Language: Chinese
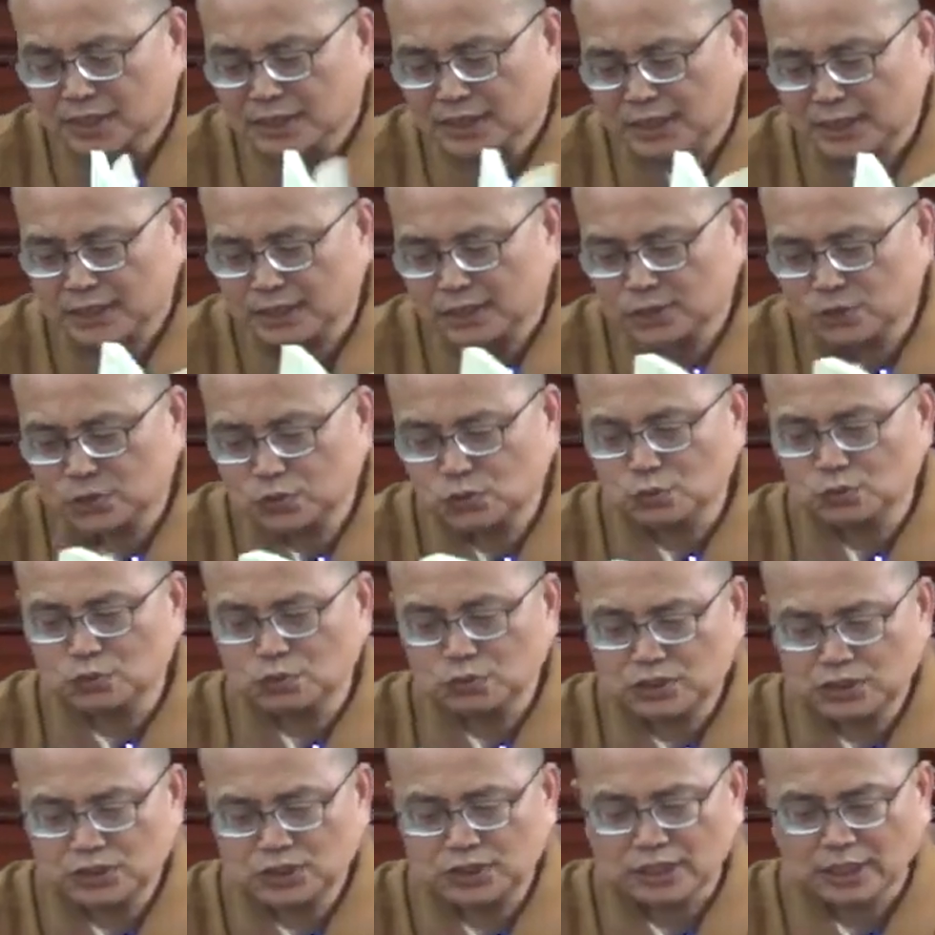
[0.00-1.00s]
他的
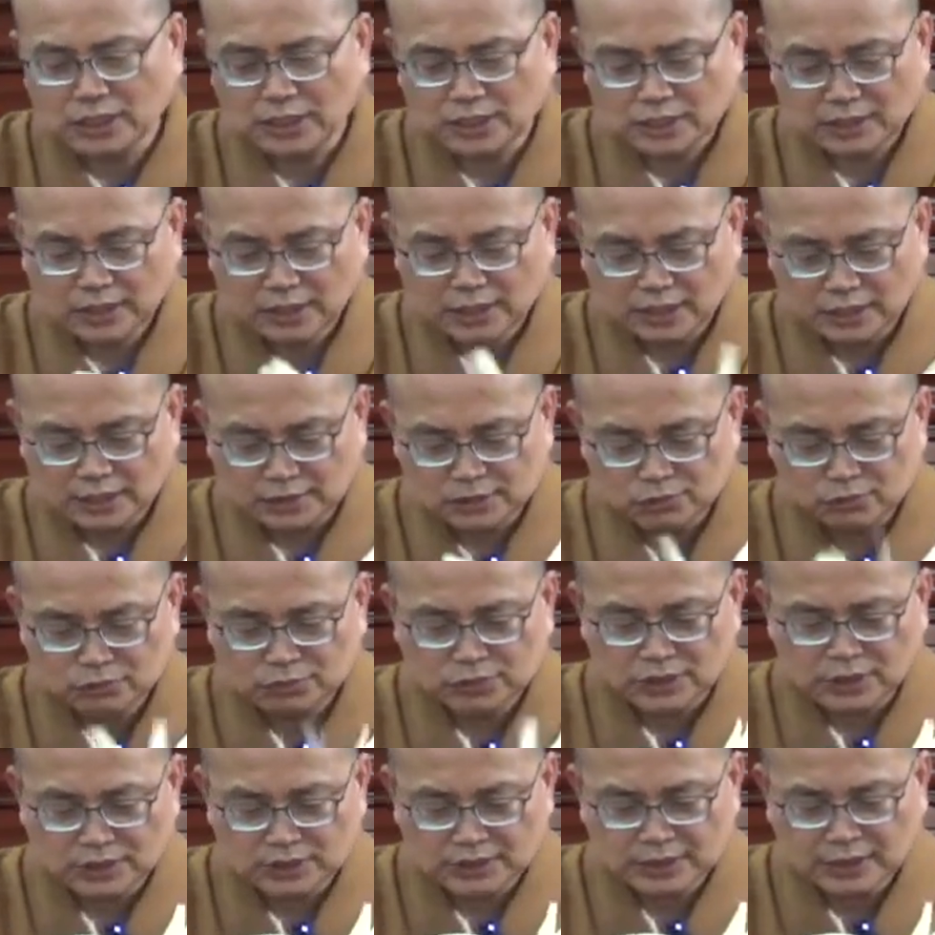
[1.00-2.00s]
注解啊，注
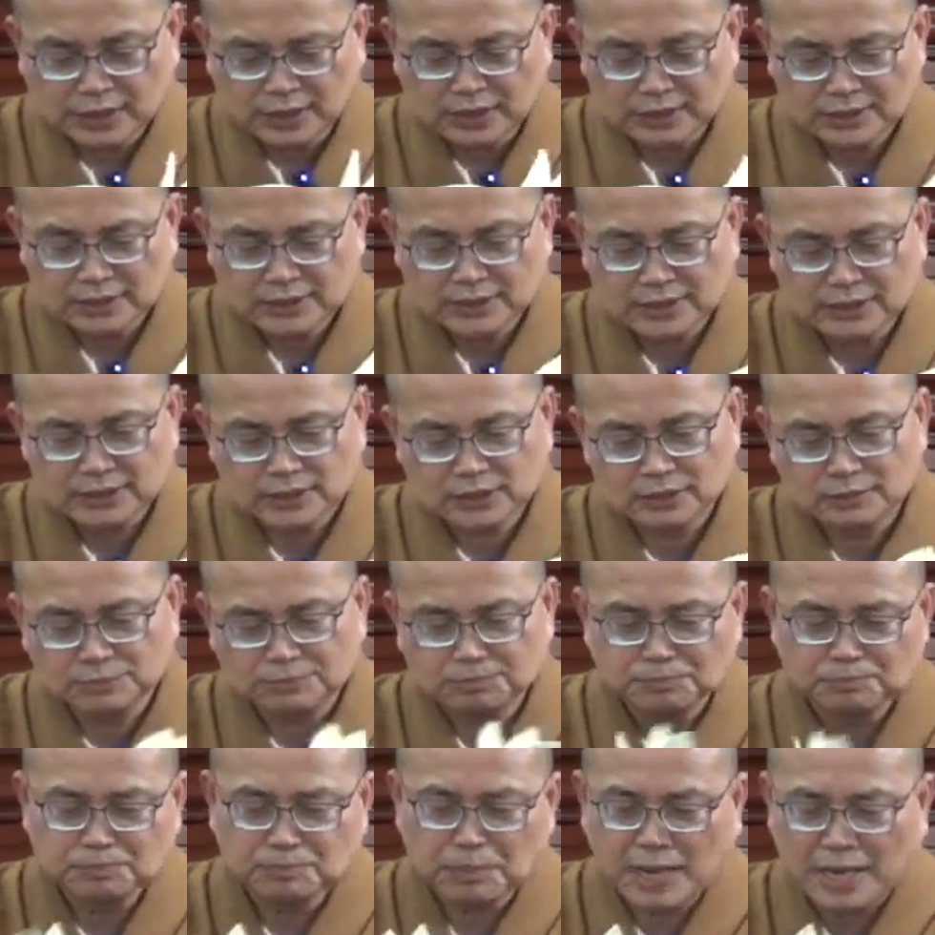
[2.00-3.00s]
解在四
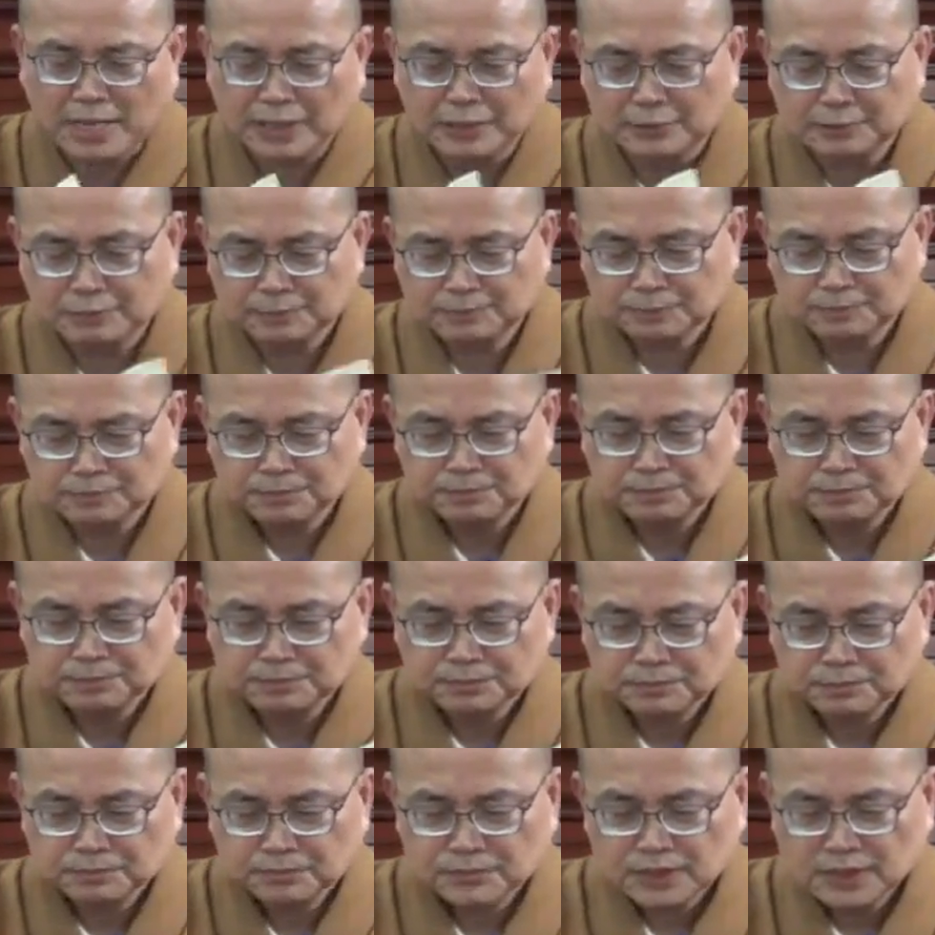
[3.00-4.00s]
百
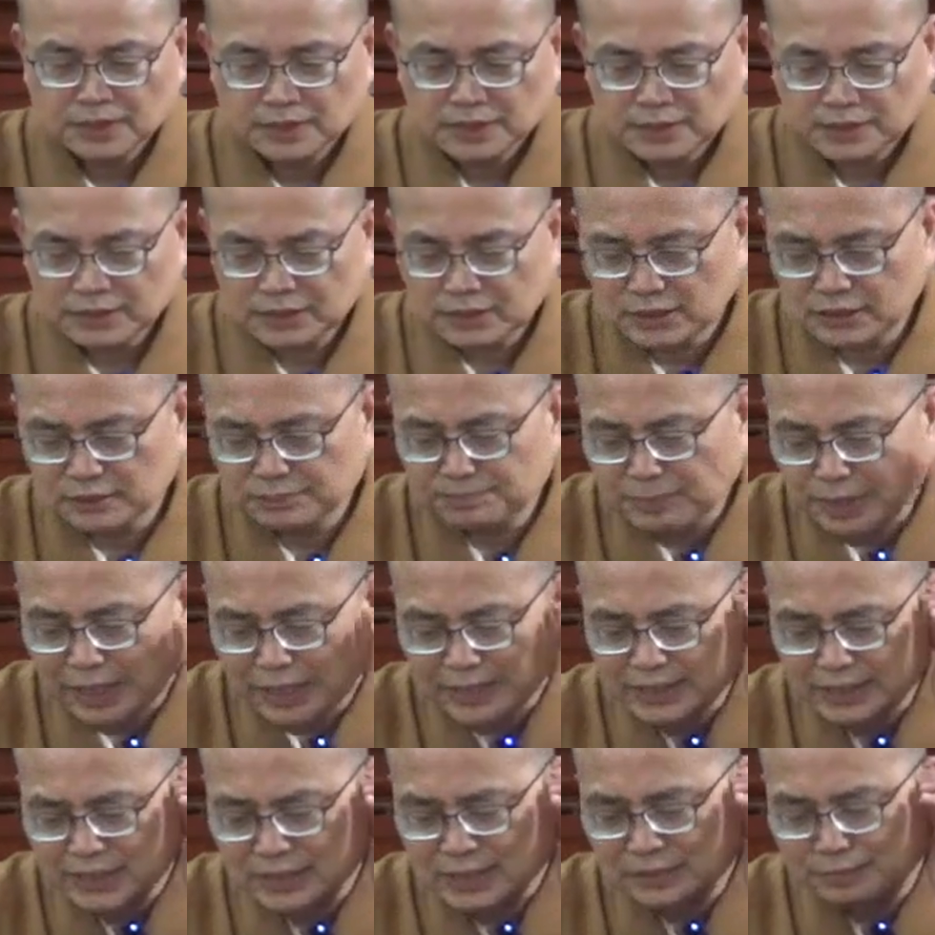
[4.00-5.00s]
四
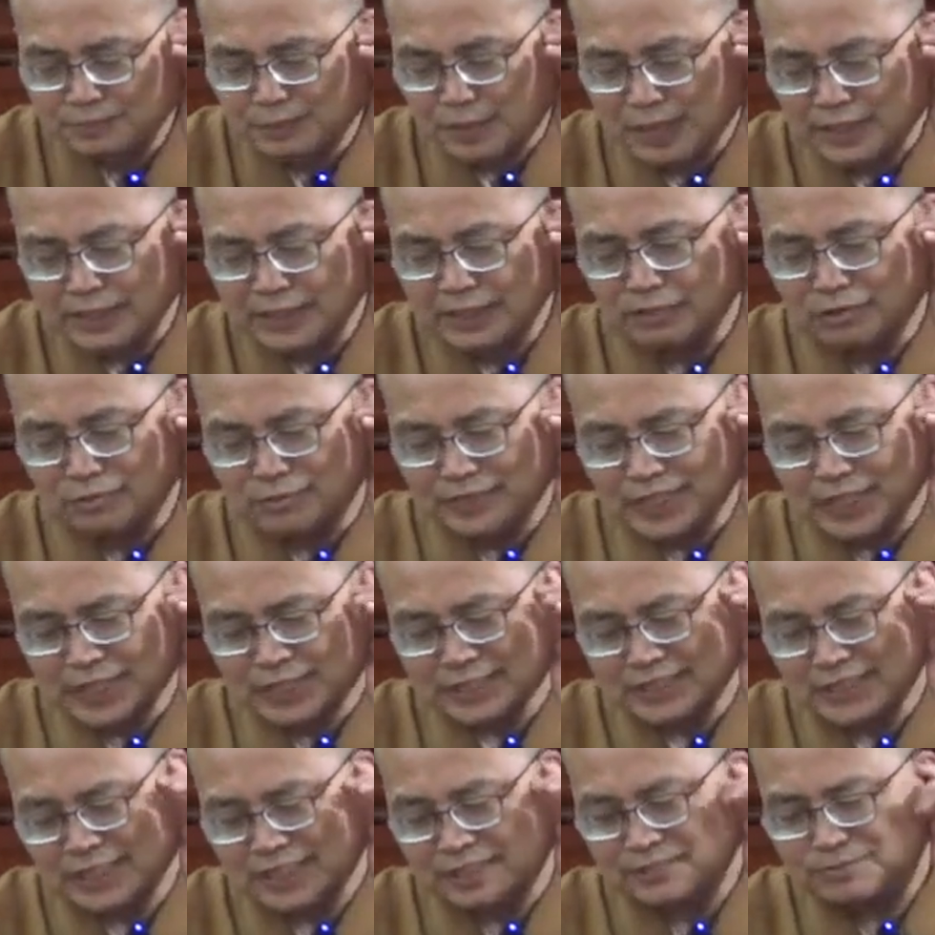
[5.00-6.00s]
百四十八页，我们
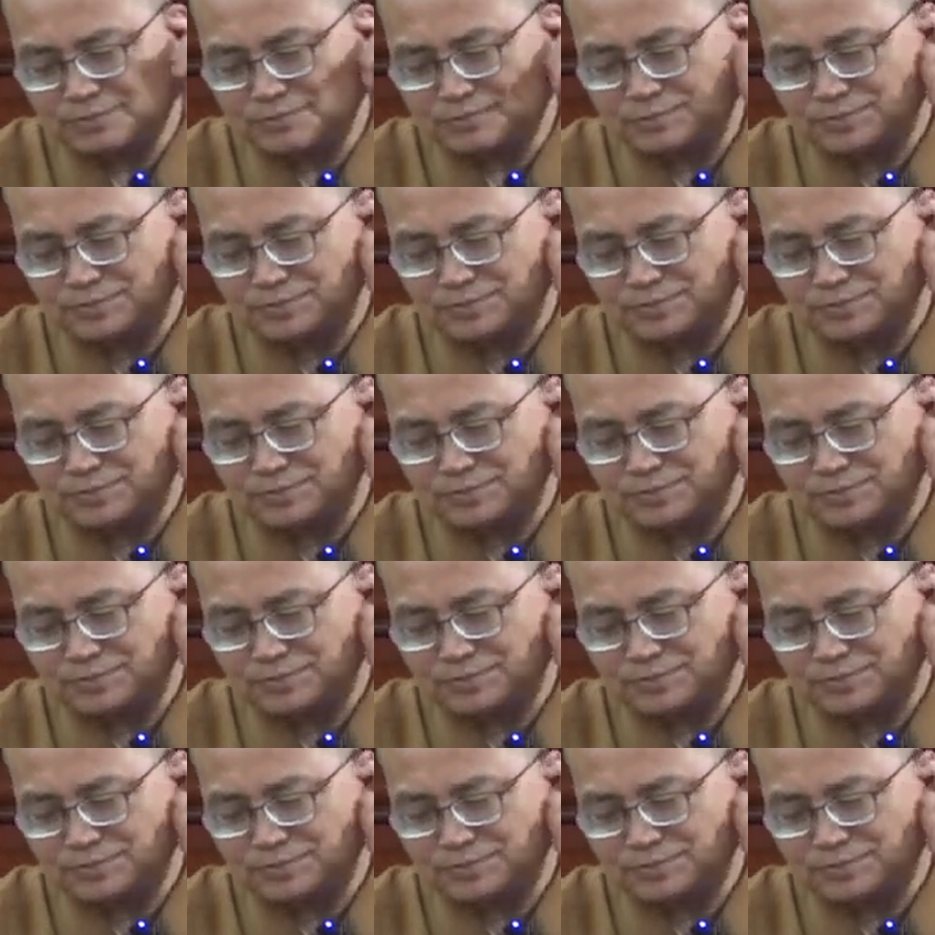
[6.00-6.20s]
看一下。